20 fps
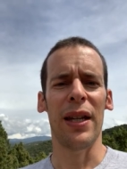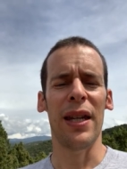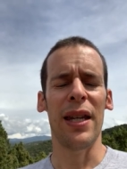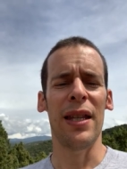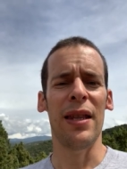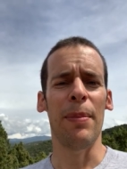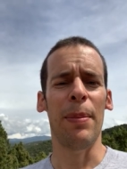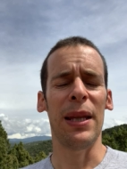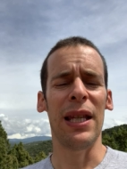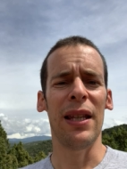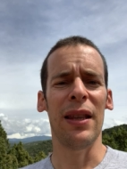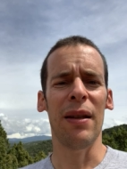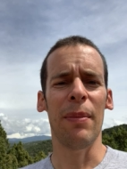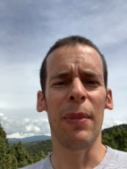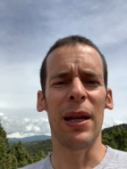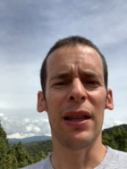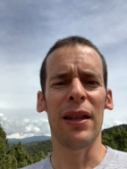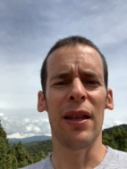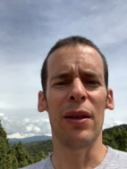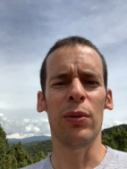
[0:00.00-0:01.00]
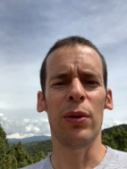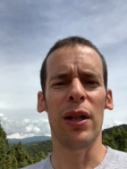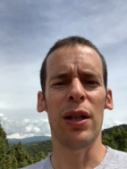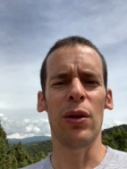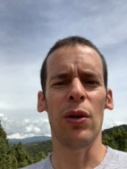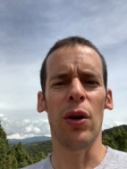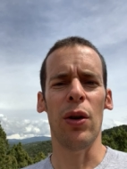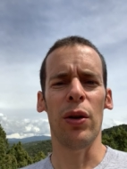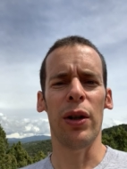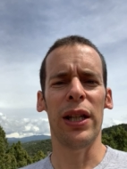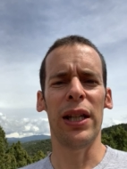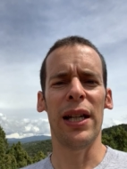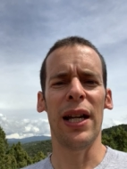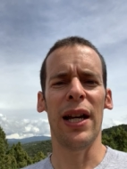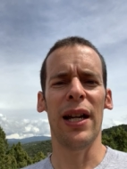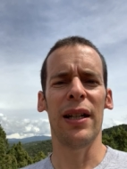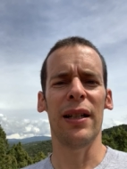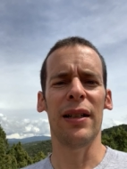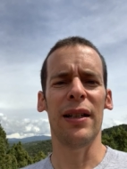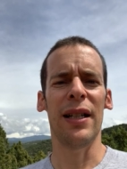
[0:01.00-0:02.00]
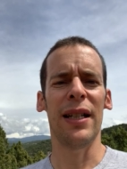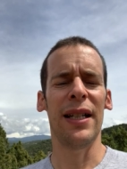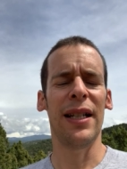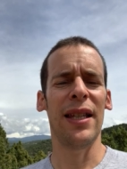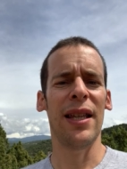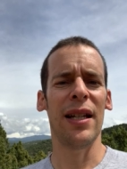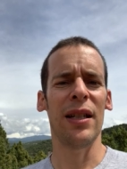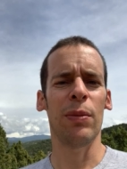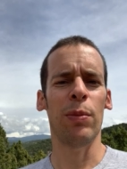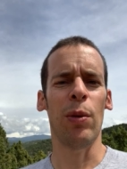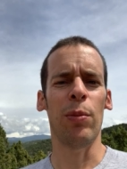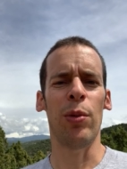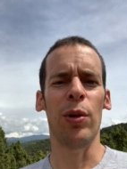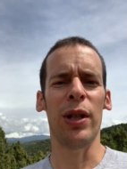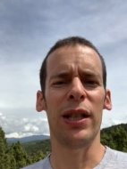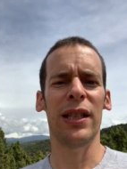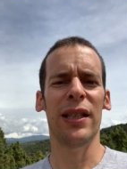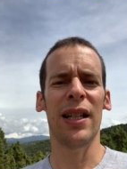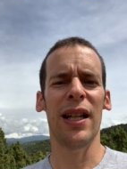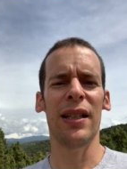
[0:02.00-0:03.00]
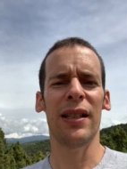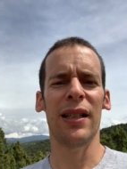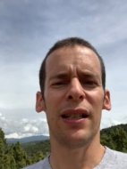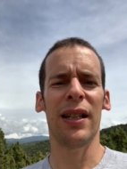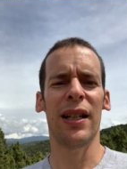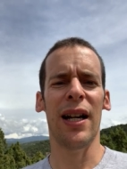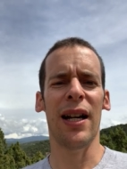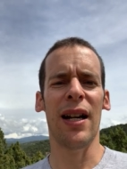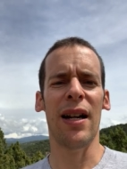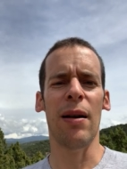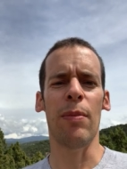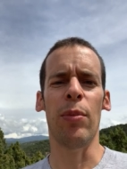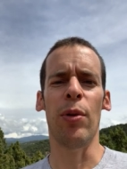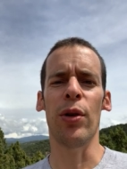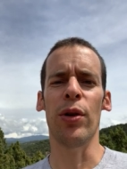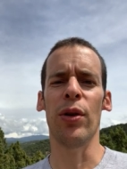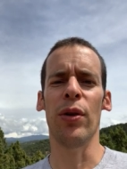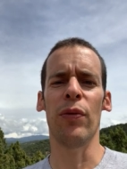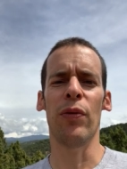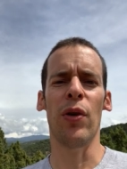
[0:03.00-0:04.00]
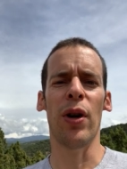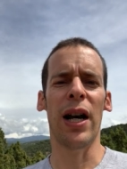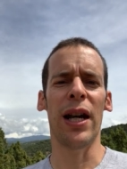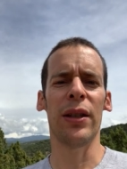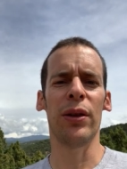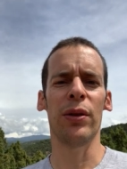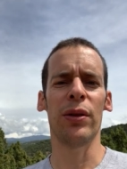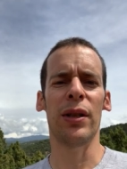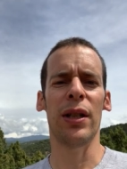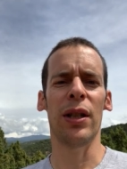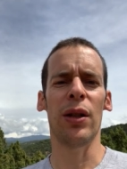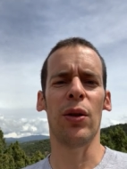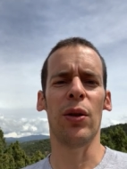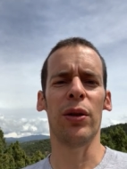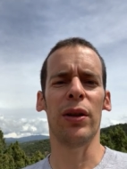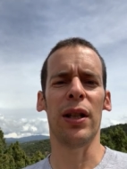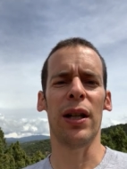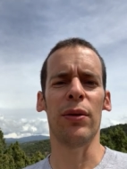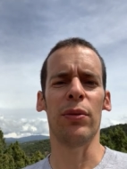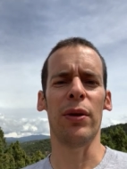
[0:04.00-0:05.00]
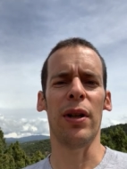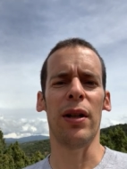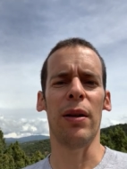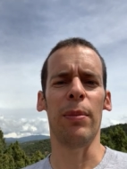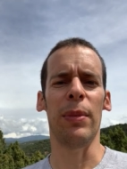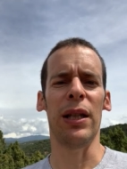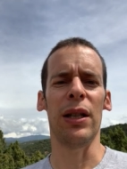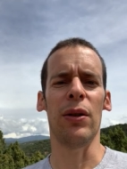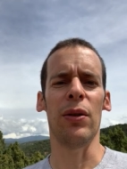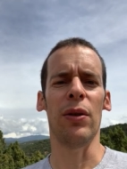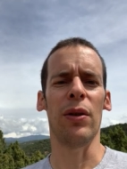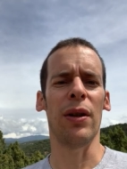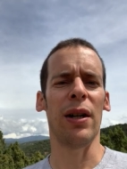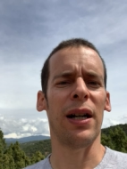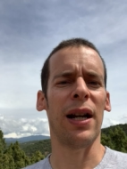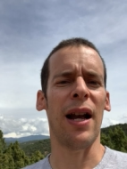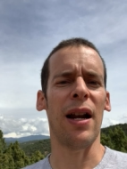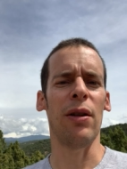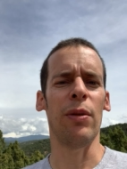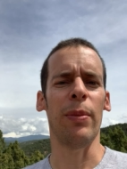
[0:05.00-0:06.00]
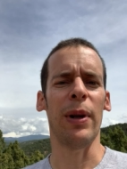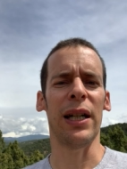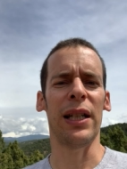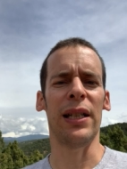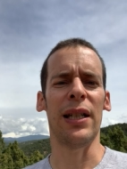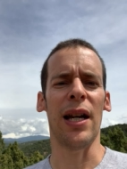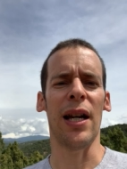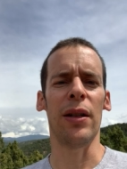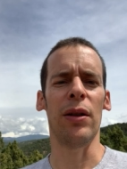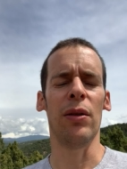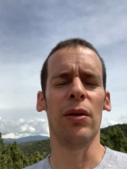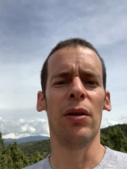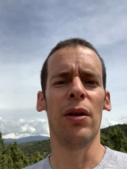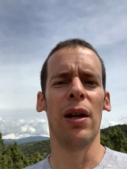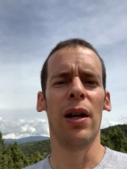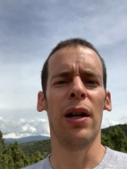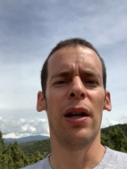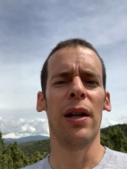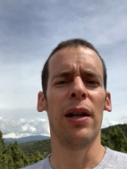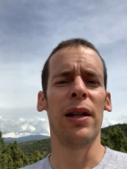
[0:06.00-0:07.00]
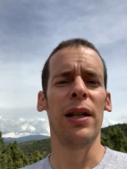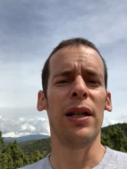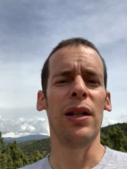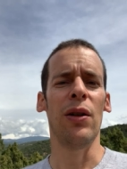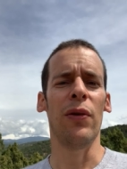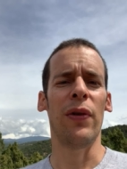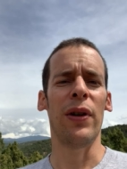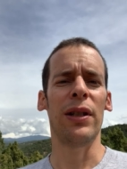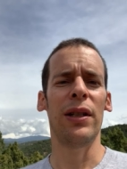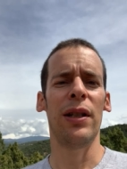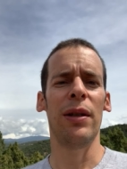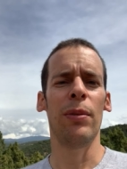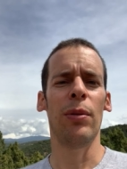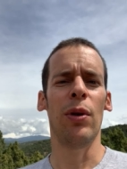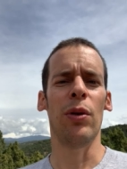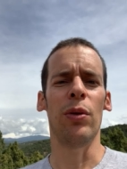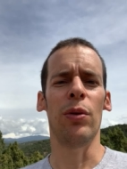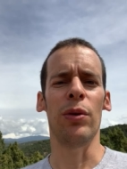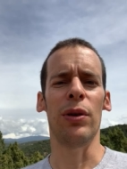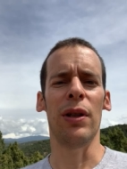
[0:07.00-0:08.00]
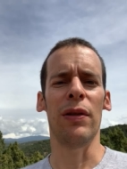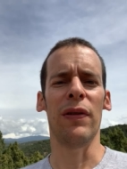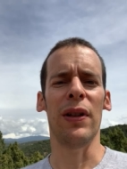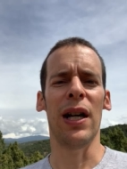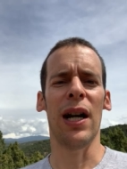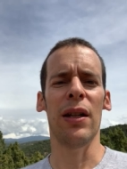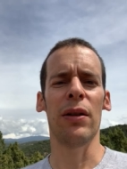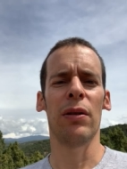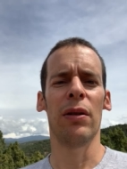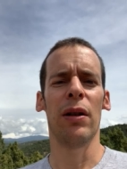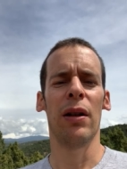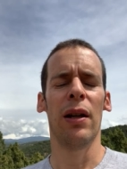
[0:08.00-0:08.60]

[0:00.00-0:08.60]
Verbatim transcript: Independientemente de una ideología, líderes populistas ganan apoyo enfocándose en contra de un enemigo, real o imaginario, inofensivo o justificado.